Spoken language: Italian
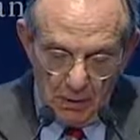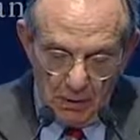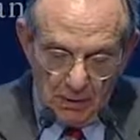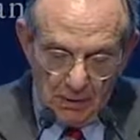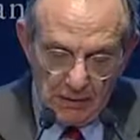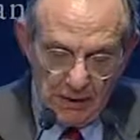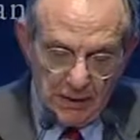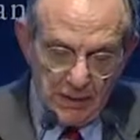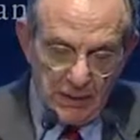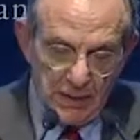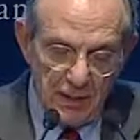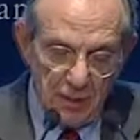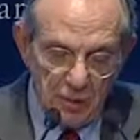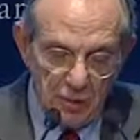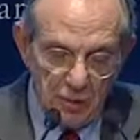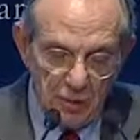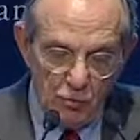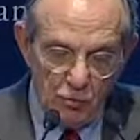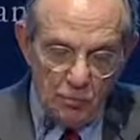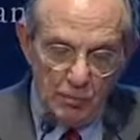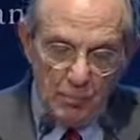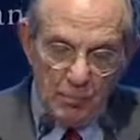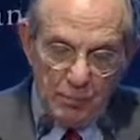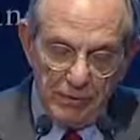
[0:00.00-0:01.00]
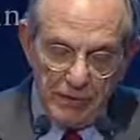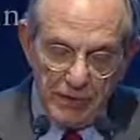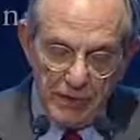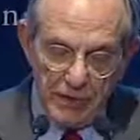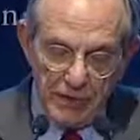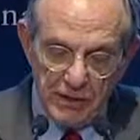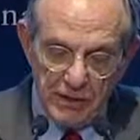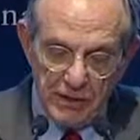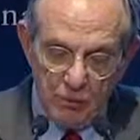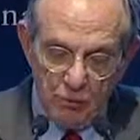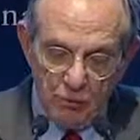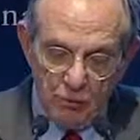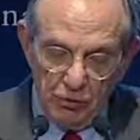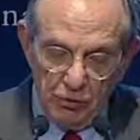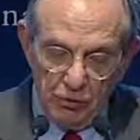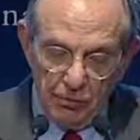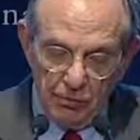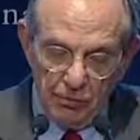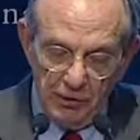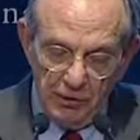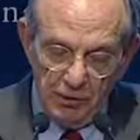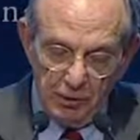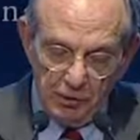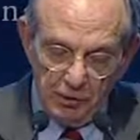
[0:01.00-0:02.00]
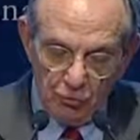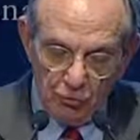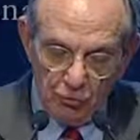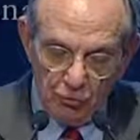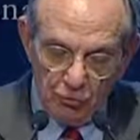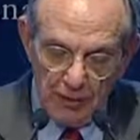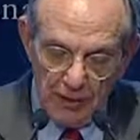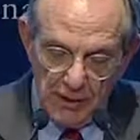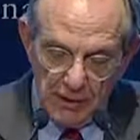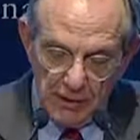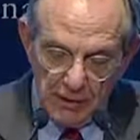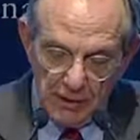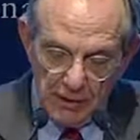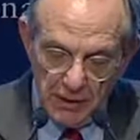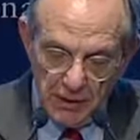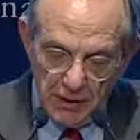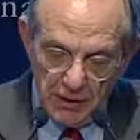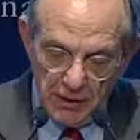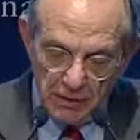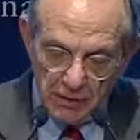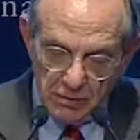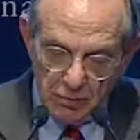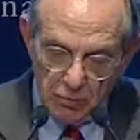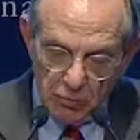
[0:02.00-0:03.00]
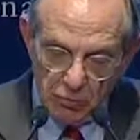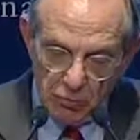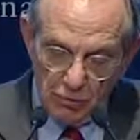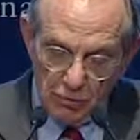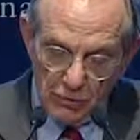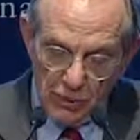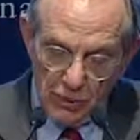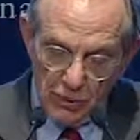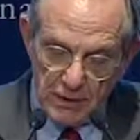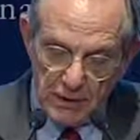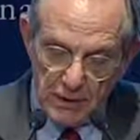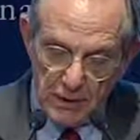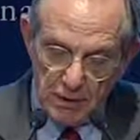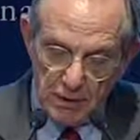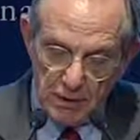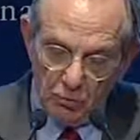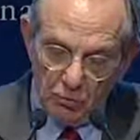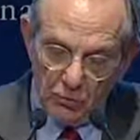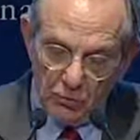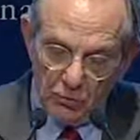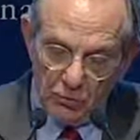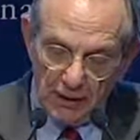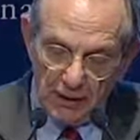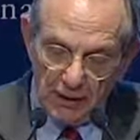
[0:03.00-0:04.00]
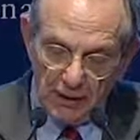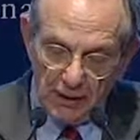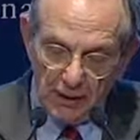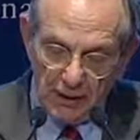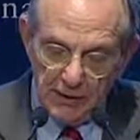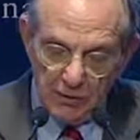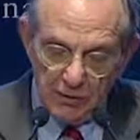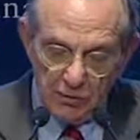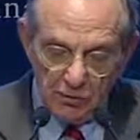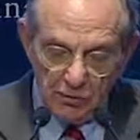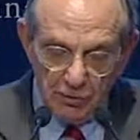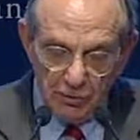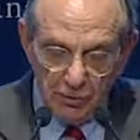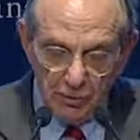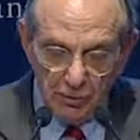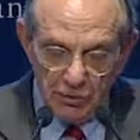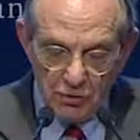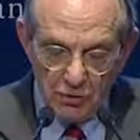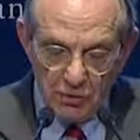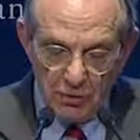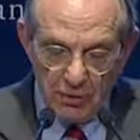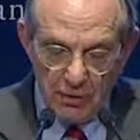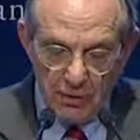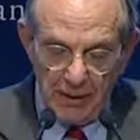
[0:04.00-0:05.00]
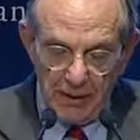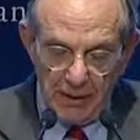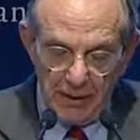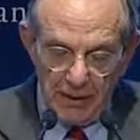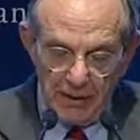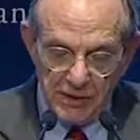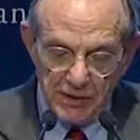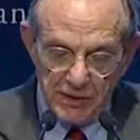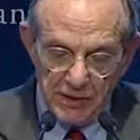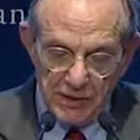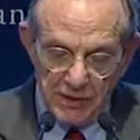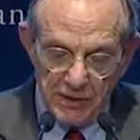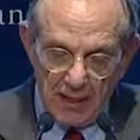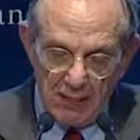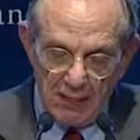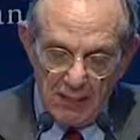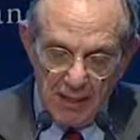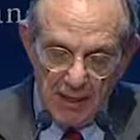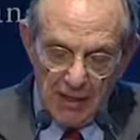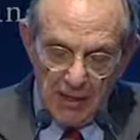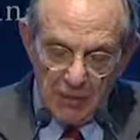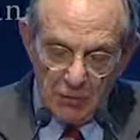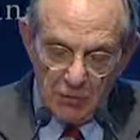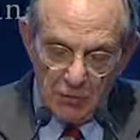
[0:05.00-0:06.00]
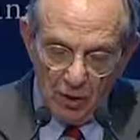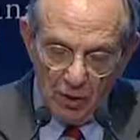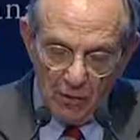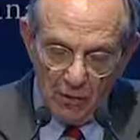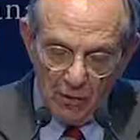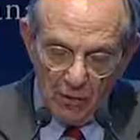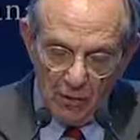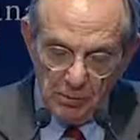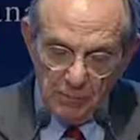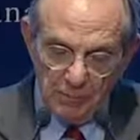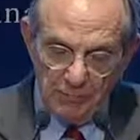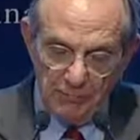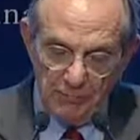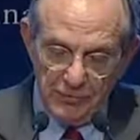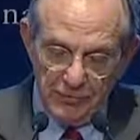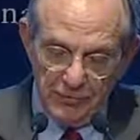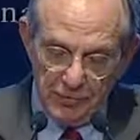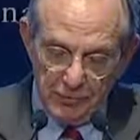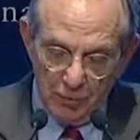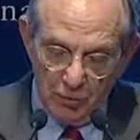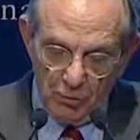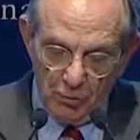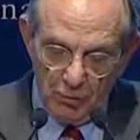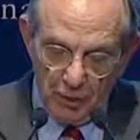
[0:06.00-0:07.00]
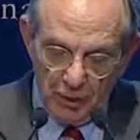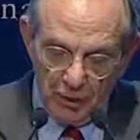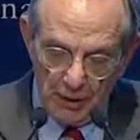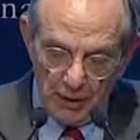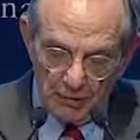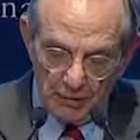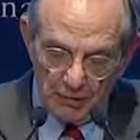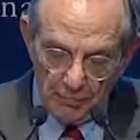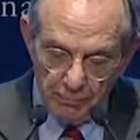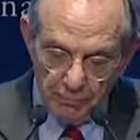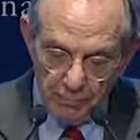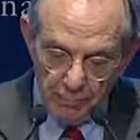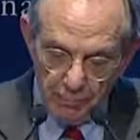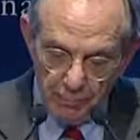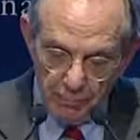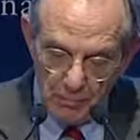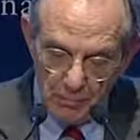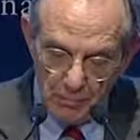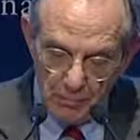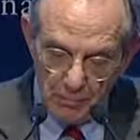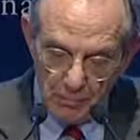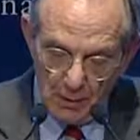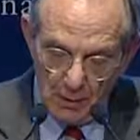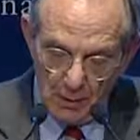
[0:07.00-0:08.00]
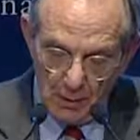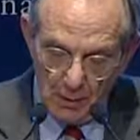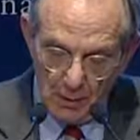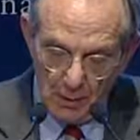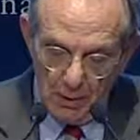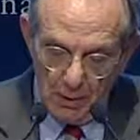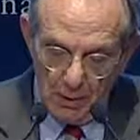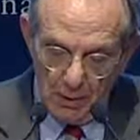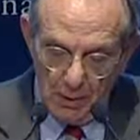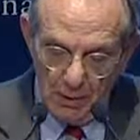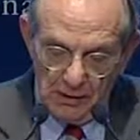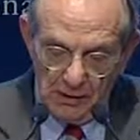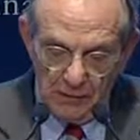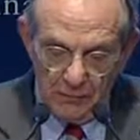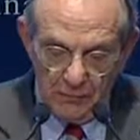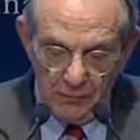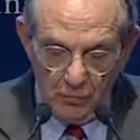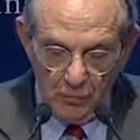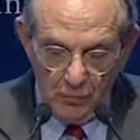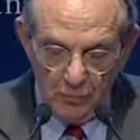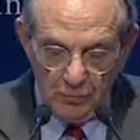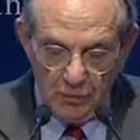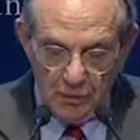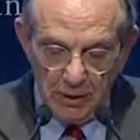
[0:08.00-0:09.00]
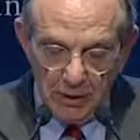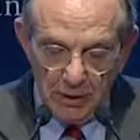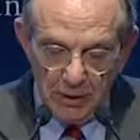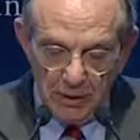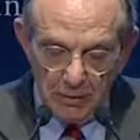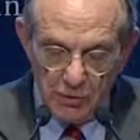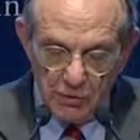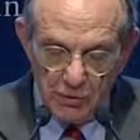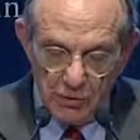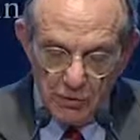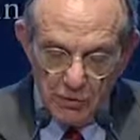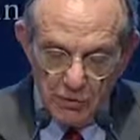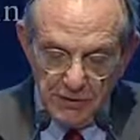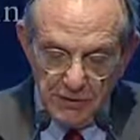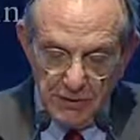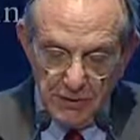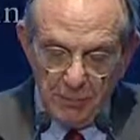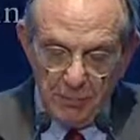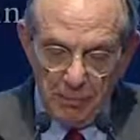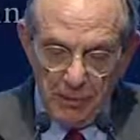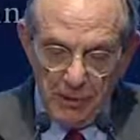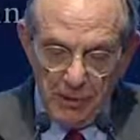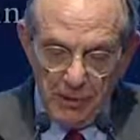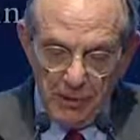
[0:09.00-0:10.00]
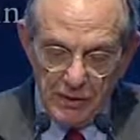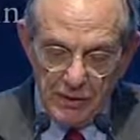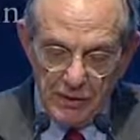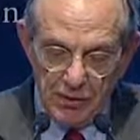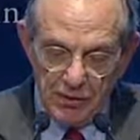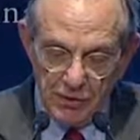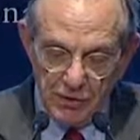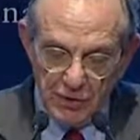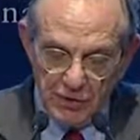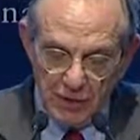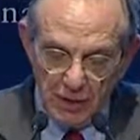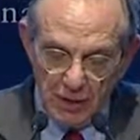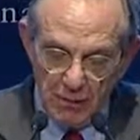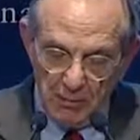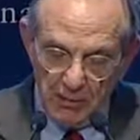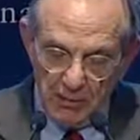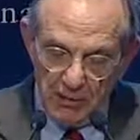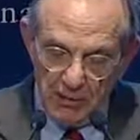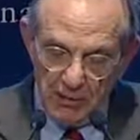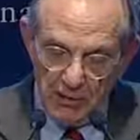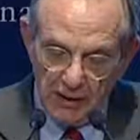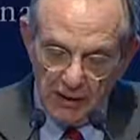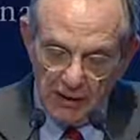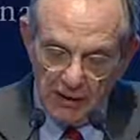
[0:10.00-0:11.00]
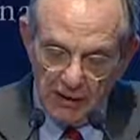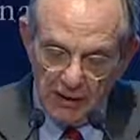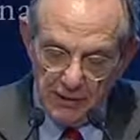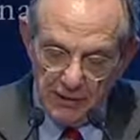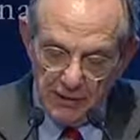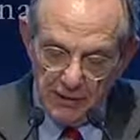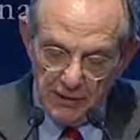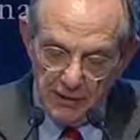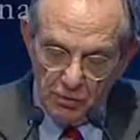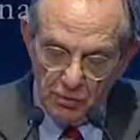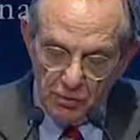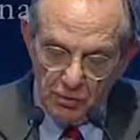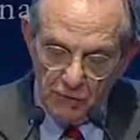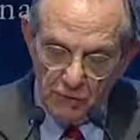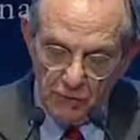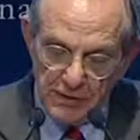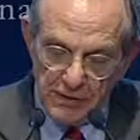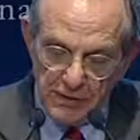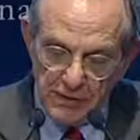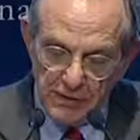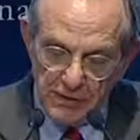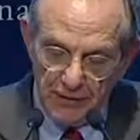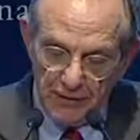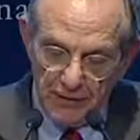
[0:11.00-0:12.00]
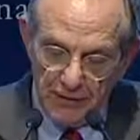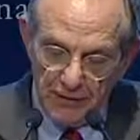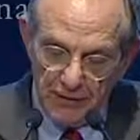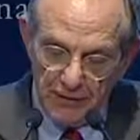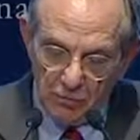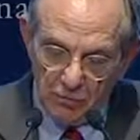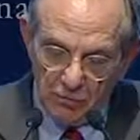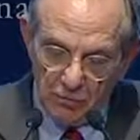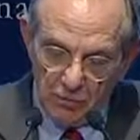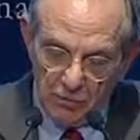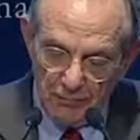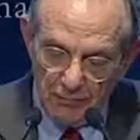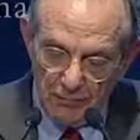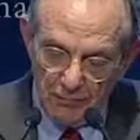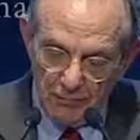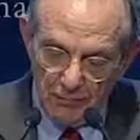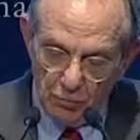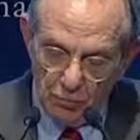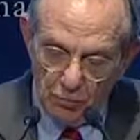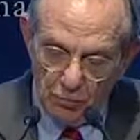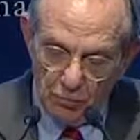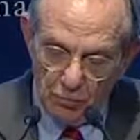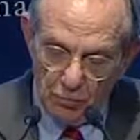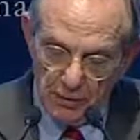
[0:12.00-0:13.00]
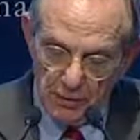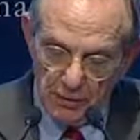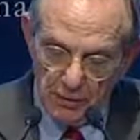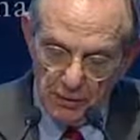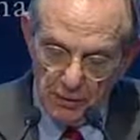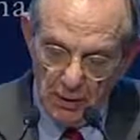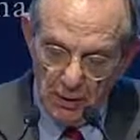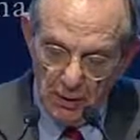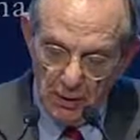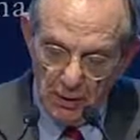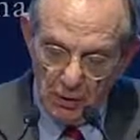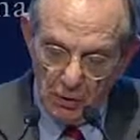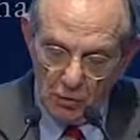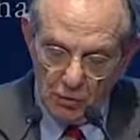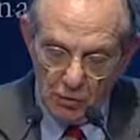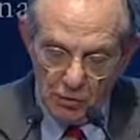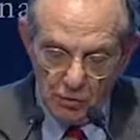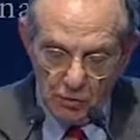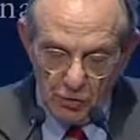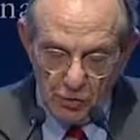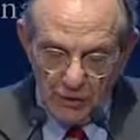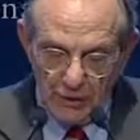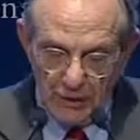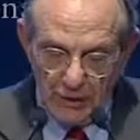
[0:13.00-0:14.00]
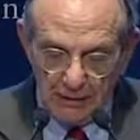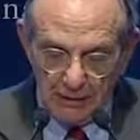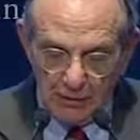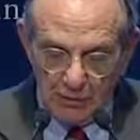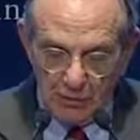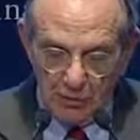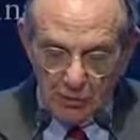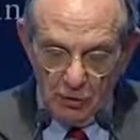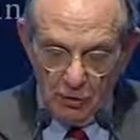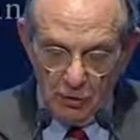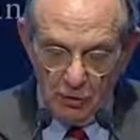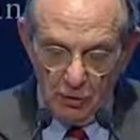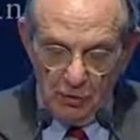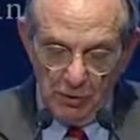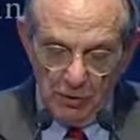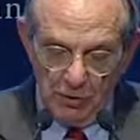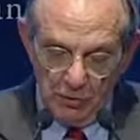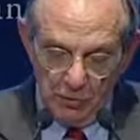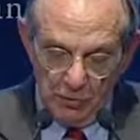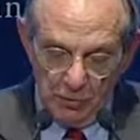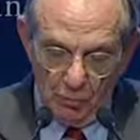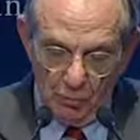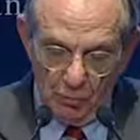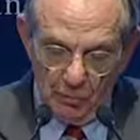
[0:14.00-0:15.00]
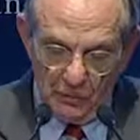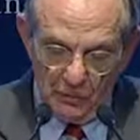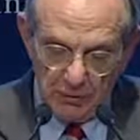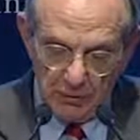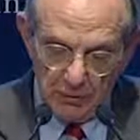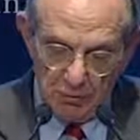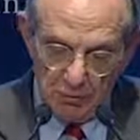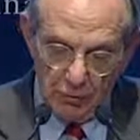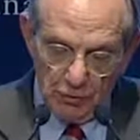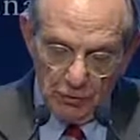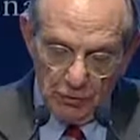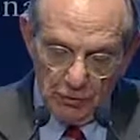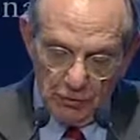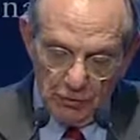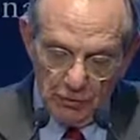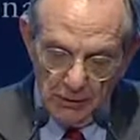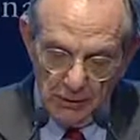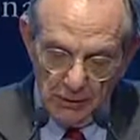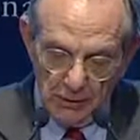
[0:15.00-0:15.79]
Grazie alle misure prese negli ultimi 18 mesi, la struttura del settore del credito nel nostro Paese sta cambiando la propria fisionomia. Le riforme consegnano al Paese un sistema del credito diversificato nelle fonti, consolidato nel numero degli operatori,